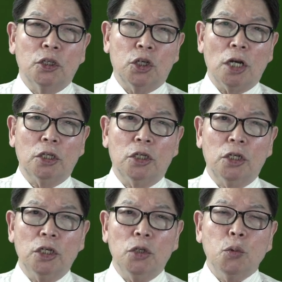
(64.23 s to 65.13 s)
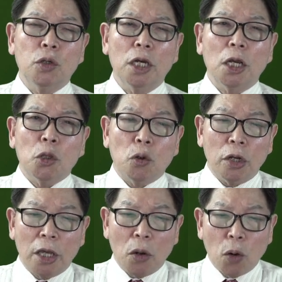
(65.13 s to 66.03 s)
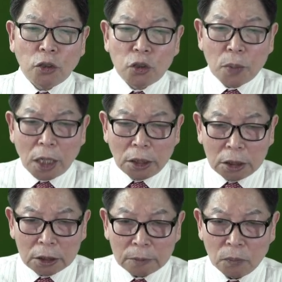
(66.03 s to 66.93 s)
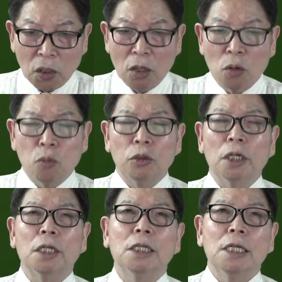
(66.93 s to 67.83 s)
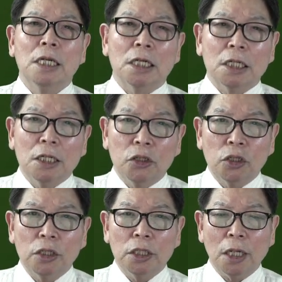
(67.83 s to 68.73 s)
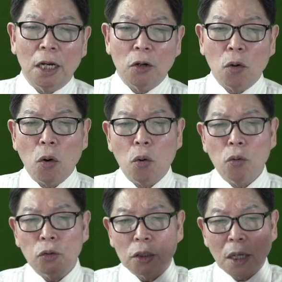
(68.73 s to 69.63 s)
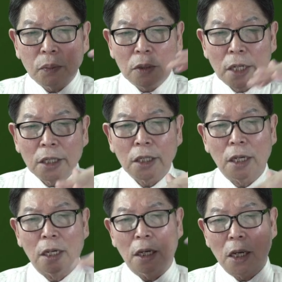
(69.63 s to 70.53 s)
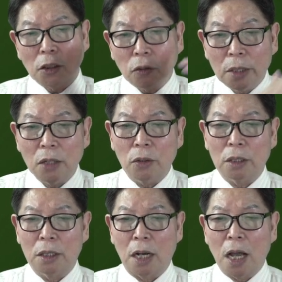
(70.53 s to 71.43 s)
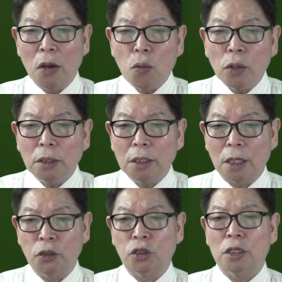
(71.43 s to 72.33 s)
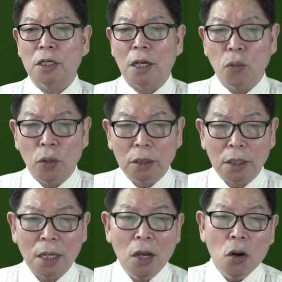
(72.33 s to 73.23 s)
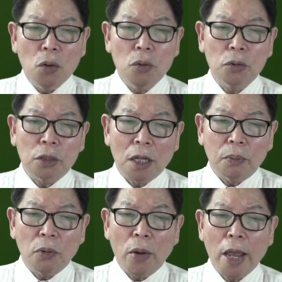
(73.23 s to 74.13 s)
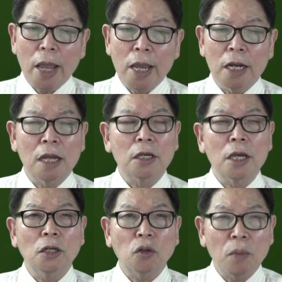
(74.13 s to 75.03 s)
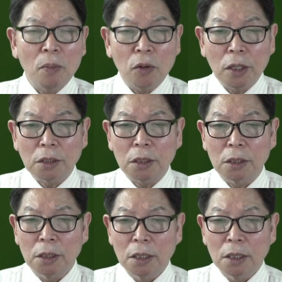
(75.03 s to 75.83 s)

찾기 위해 노력해 왔지만 문제는 끝이지 않고 who stopped the rain 계속 내려고 있다. I wonder, still I wonder who stopped the rain에 계속 반복했어.